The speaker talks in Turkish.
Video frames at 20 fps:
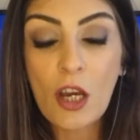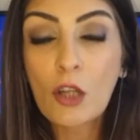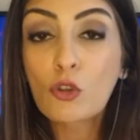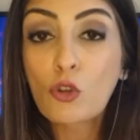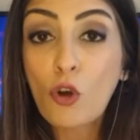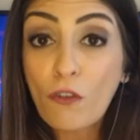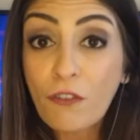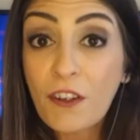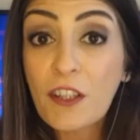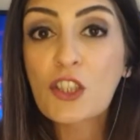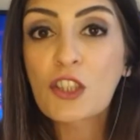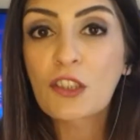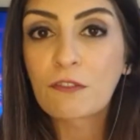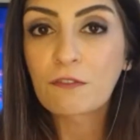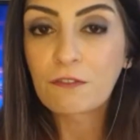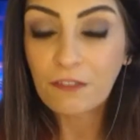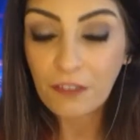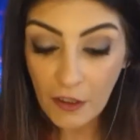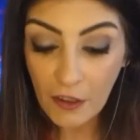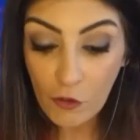Tofaş'ın
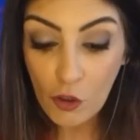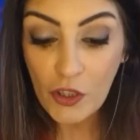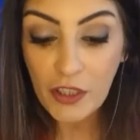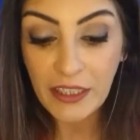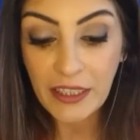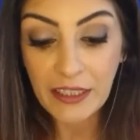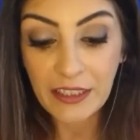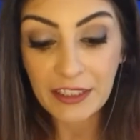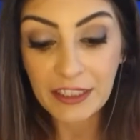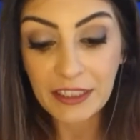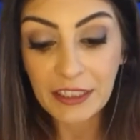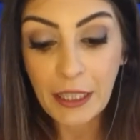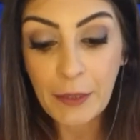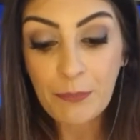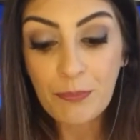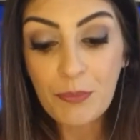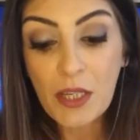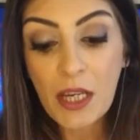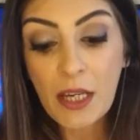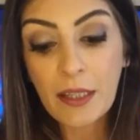favori ise
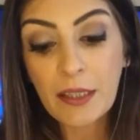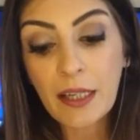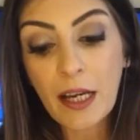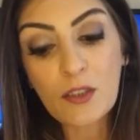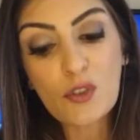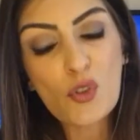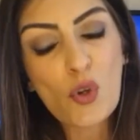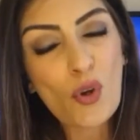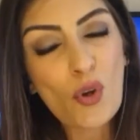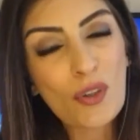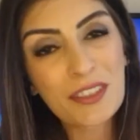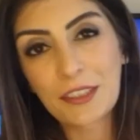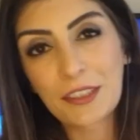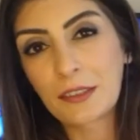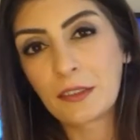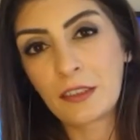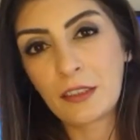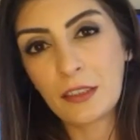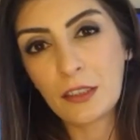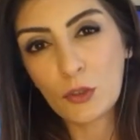yani çok
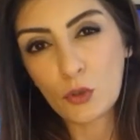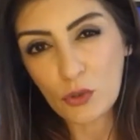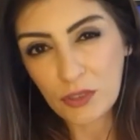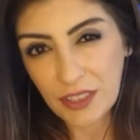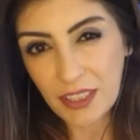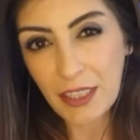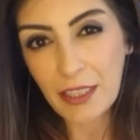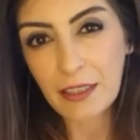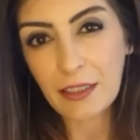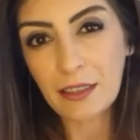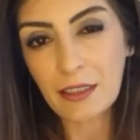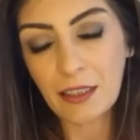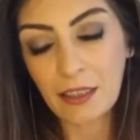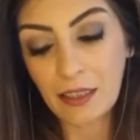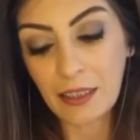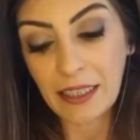sınırlı yüzde e,